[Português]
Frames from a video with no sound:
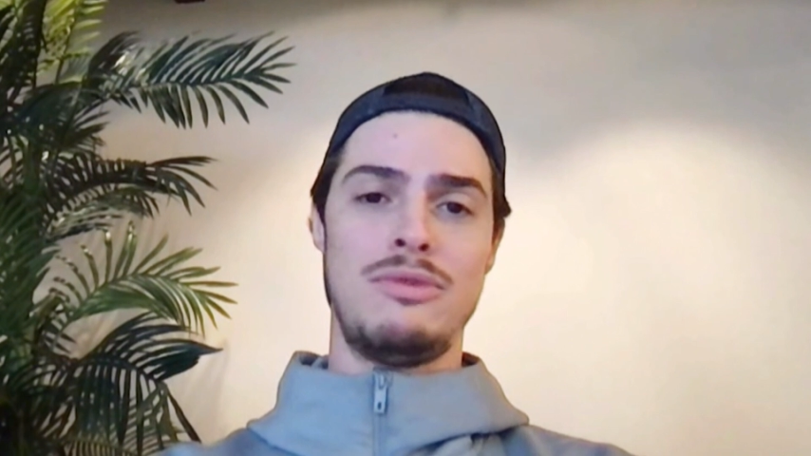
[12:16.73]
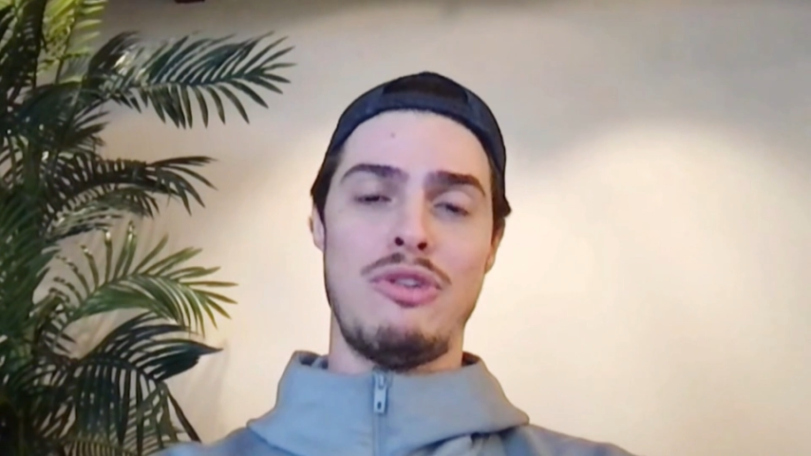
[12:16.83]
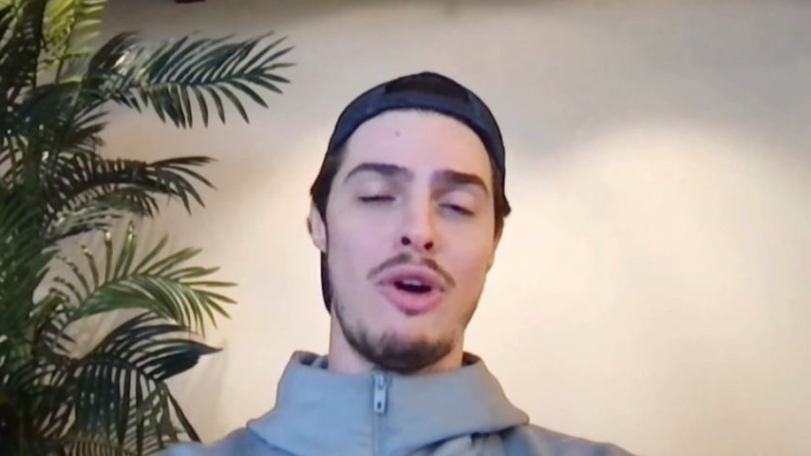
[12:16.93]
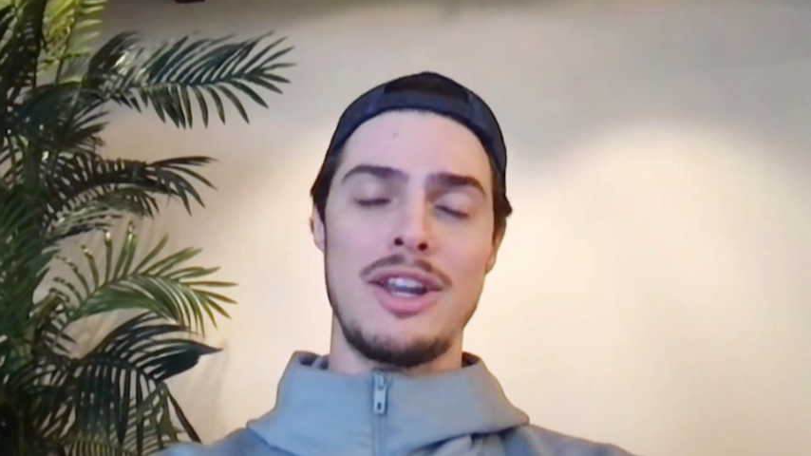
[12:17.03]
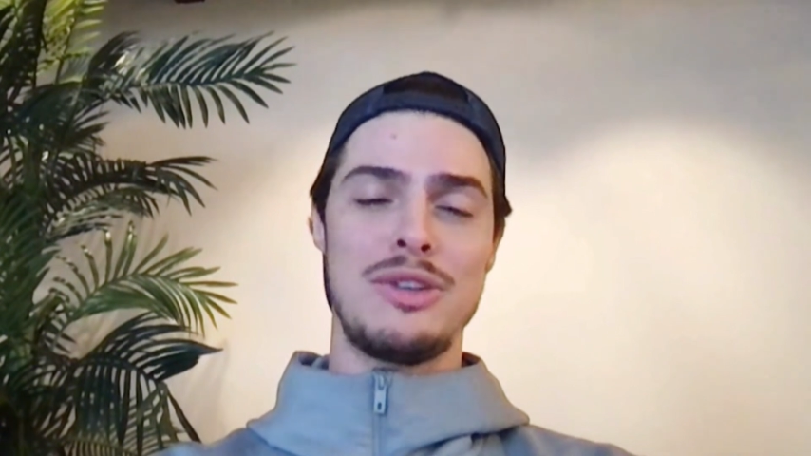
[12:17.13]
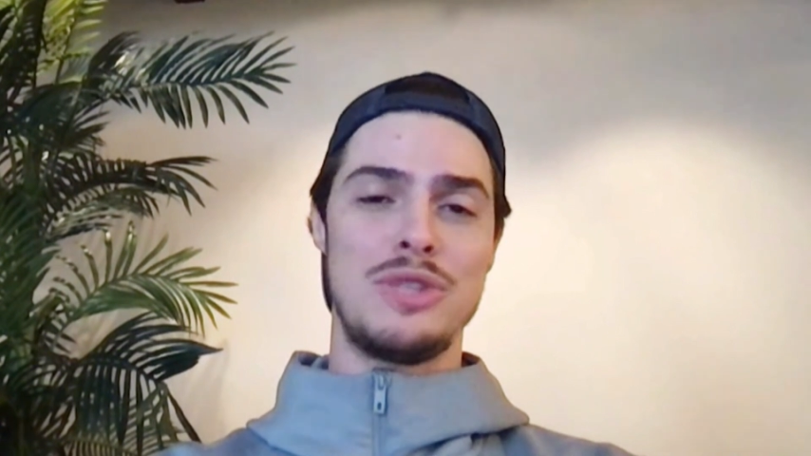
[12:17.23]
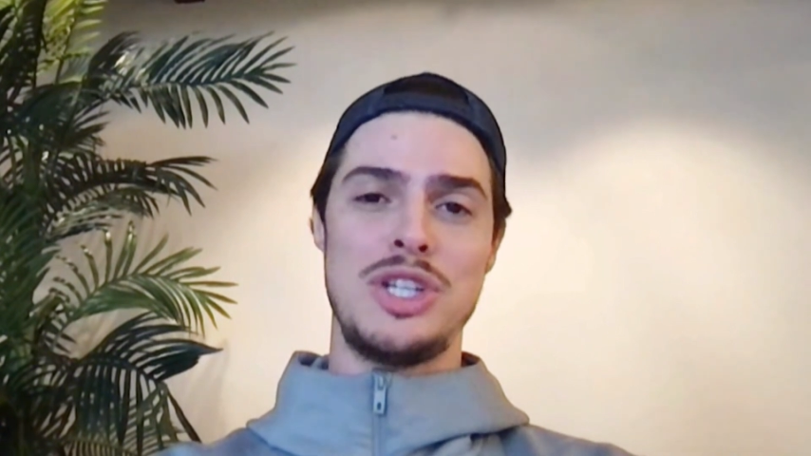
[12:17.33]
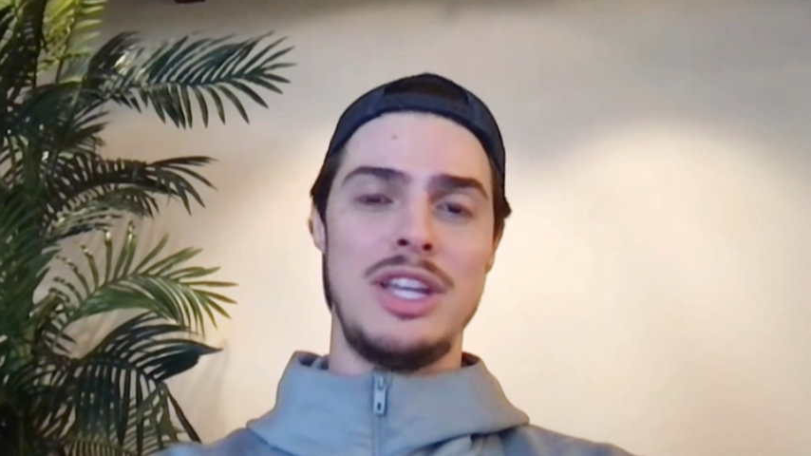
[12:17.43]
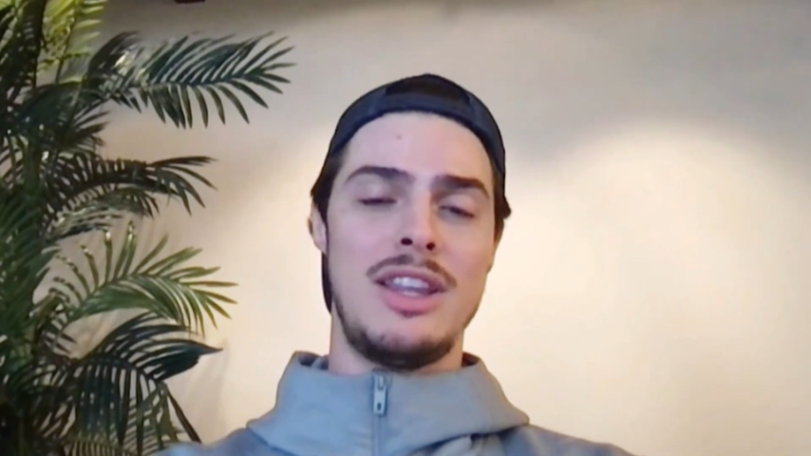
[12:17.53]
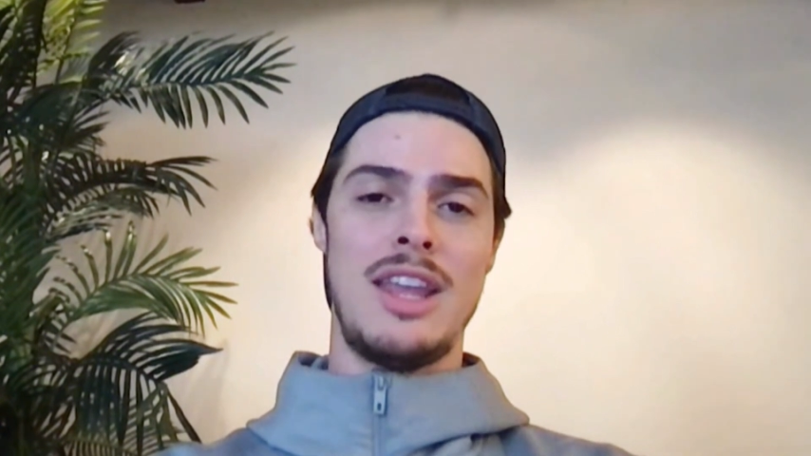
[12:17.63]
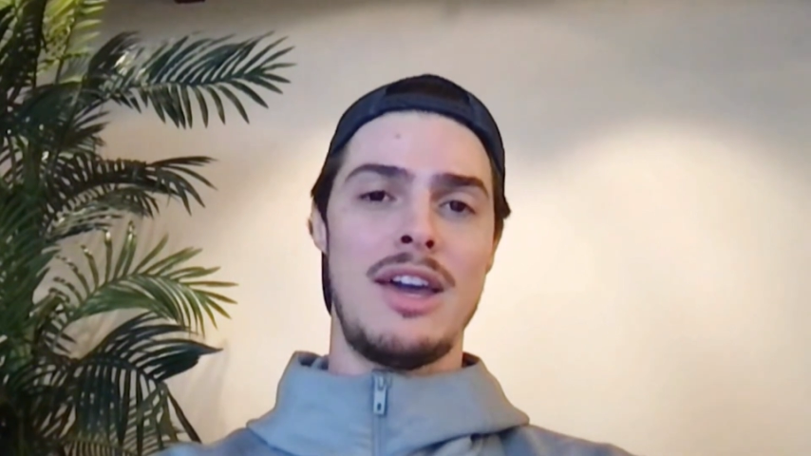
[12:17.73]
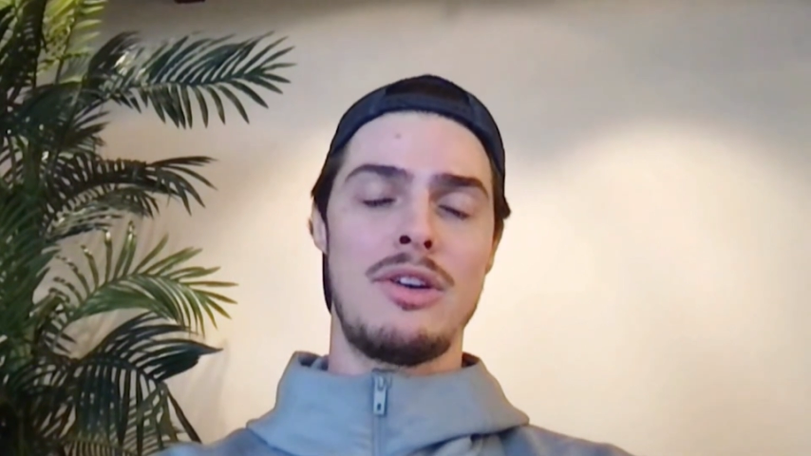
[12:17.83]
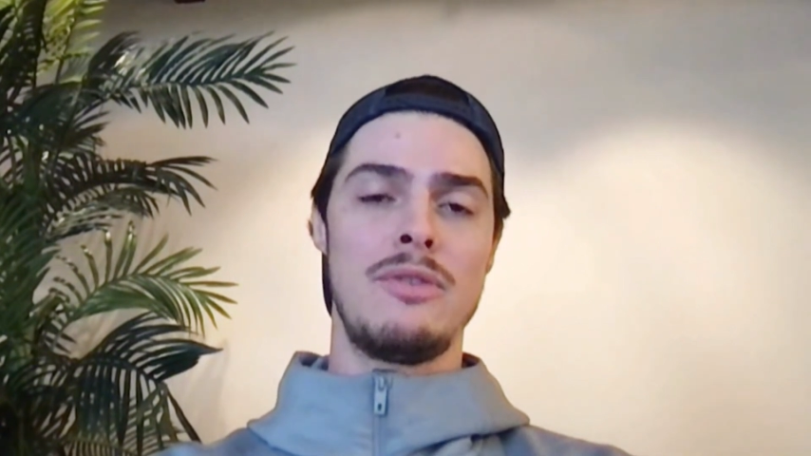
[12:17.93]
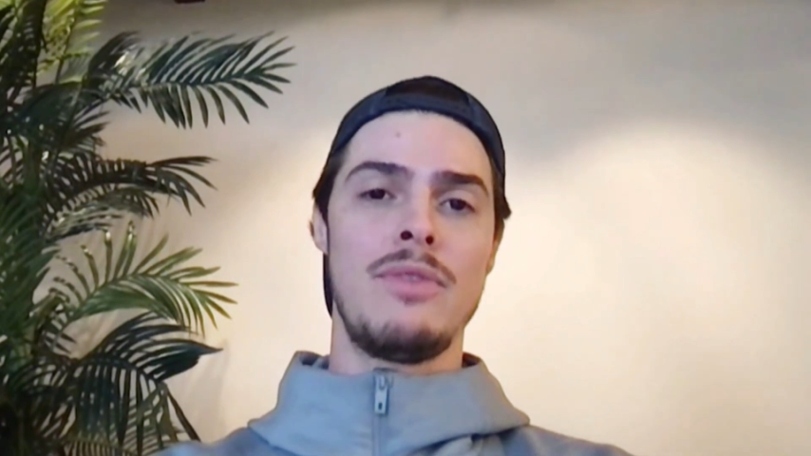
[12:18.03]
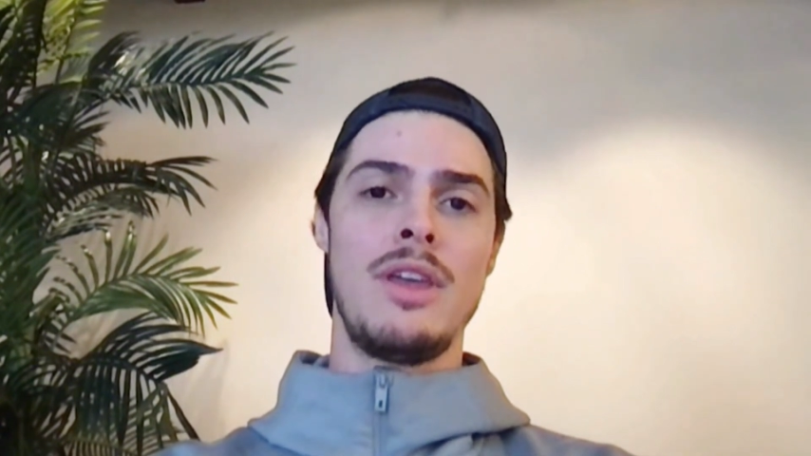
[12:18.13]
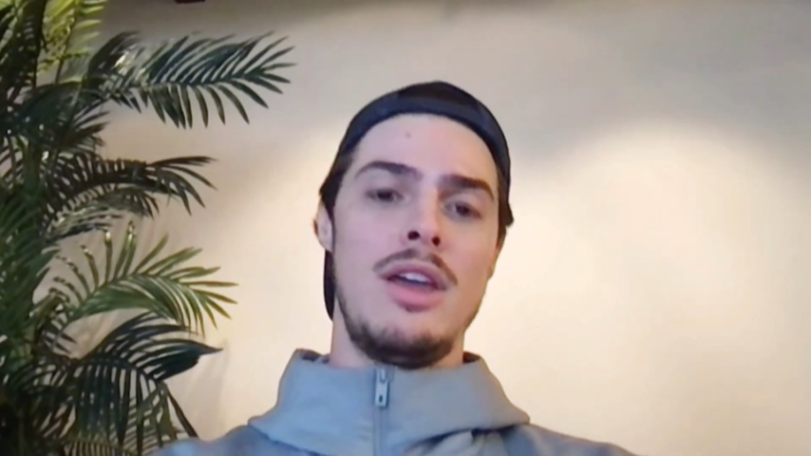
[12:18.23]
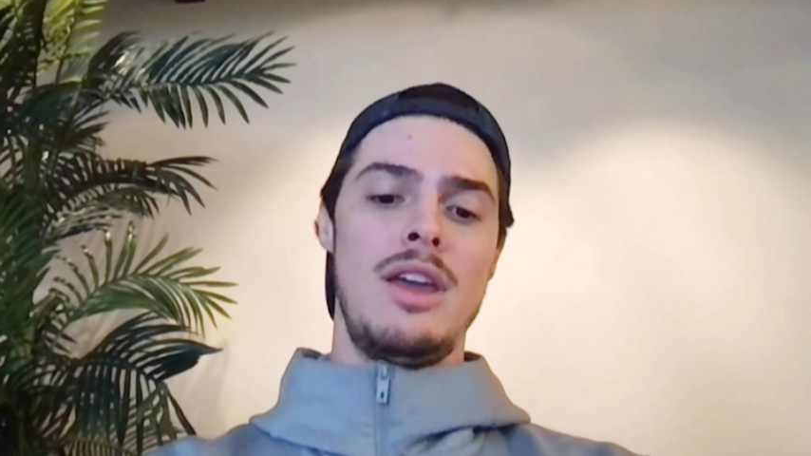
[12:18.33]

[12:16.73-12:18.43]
forte o dia inteiro.